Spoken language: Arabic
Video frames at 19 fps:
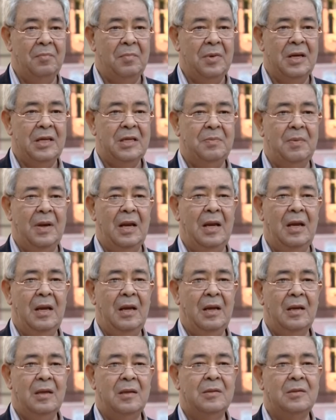بالنسبة لي
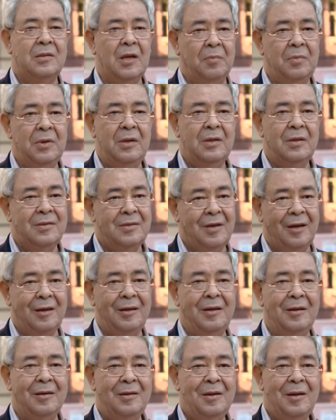صبي
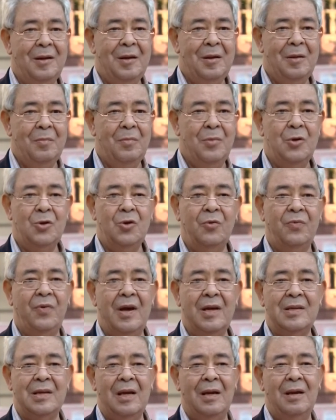صغير بيشوف
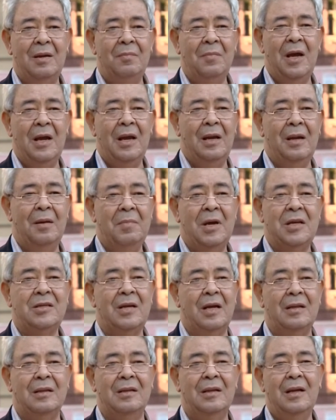هذا
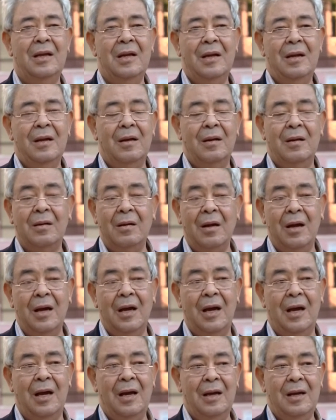المشهد
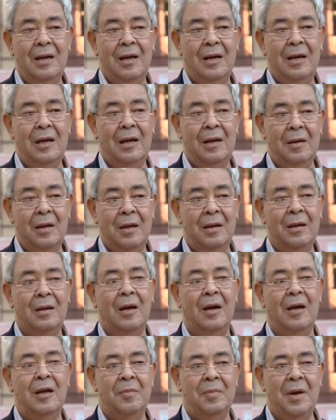الرائع
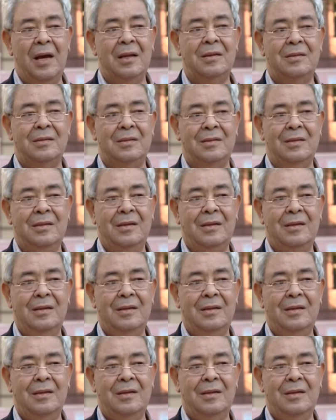لراهبات